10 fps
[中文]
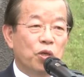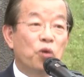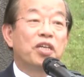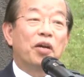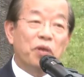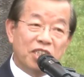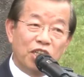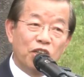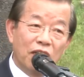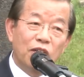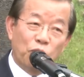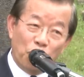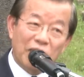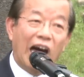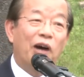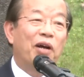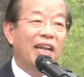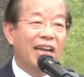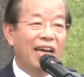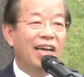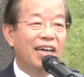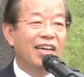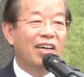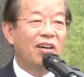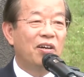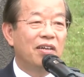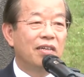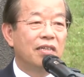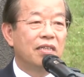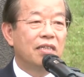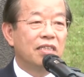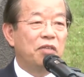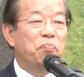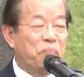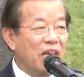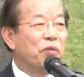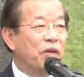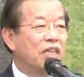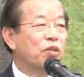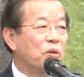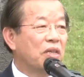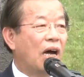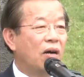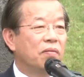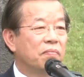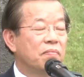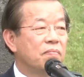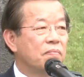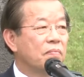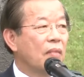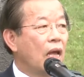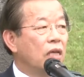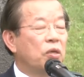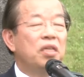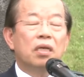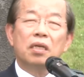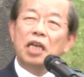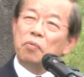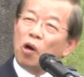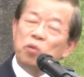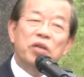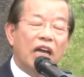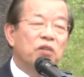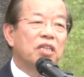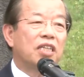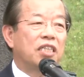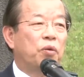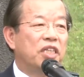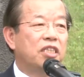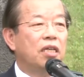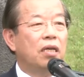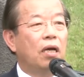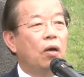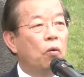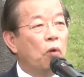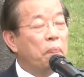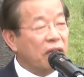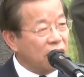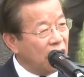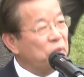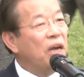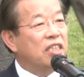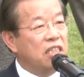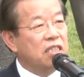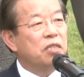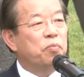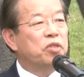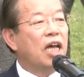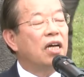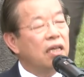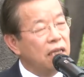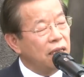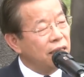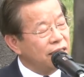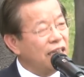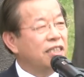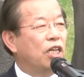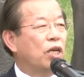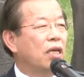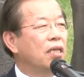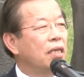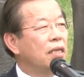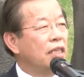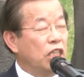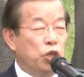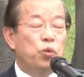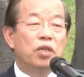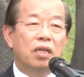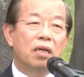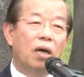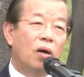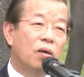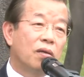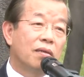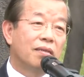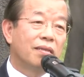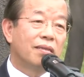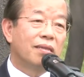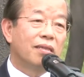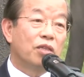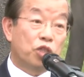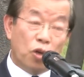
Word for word: 讲起来我是脱逃啊，哦，真卑微的脱逃。所以计无久乃浪即代志发生，我捌伫个我的记事簿上写一个疑问，哦，就